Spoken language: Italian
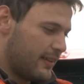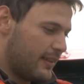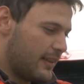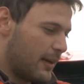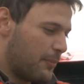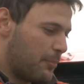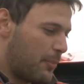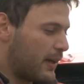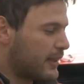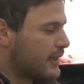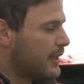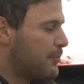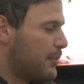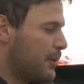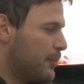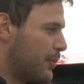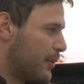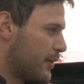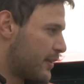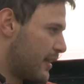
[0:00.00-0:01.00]
la parte più
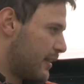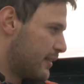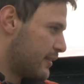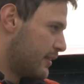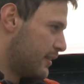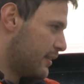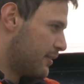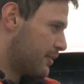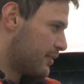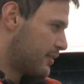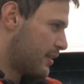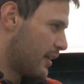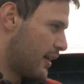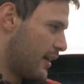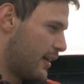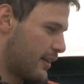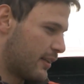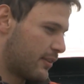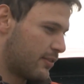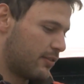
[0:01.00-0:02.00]
importante di questa
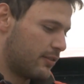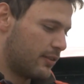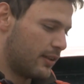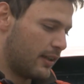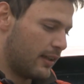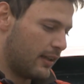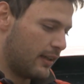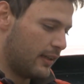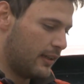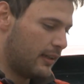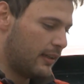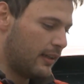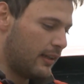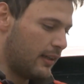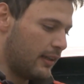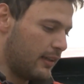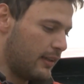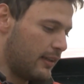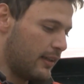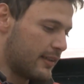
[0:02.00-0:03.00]
gara sono eh,
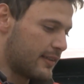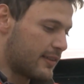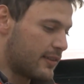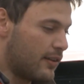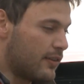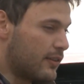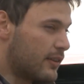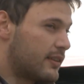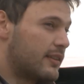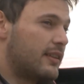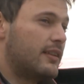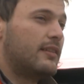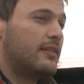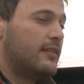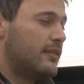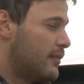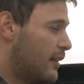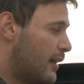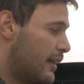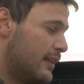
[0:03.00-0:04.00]
la zona
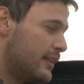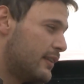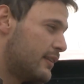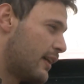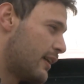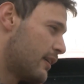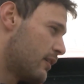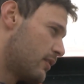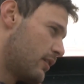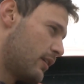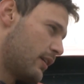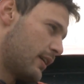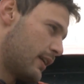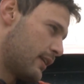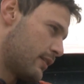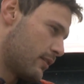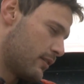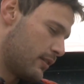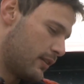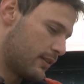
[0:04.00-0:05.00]
all'interno del
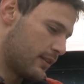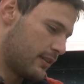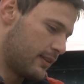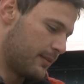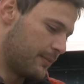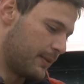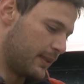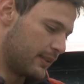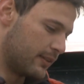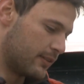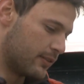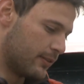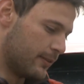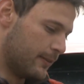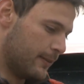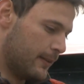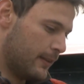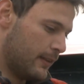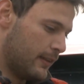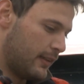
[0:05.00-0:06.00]
greto del tagliamento
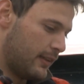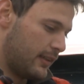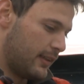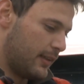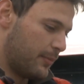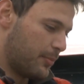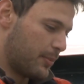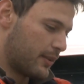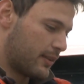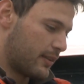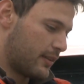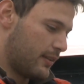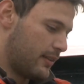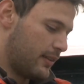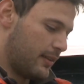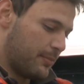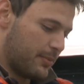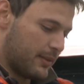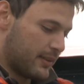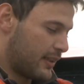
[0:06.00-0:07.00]
le,
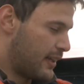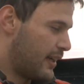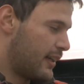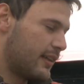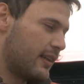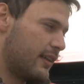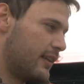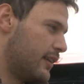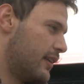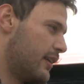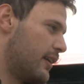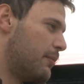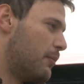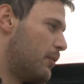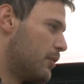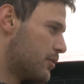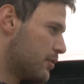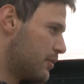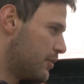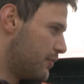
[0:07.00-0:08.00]
le, petraie lì è
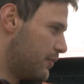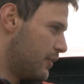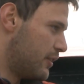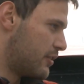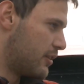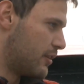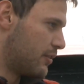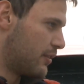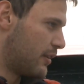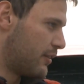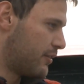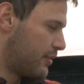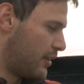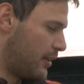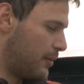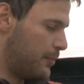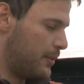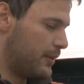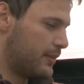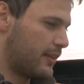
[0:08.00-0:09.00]
molto difficile, non è
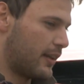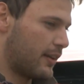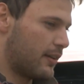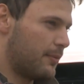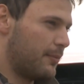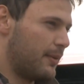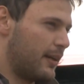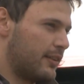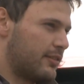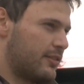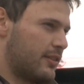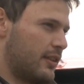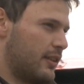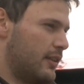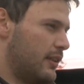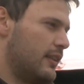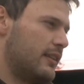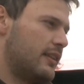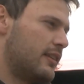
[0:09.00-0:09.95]
semplice, è come essere nel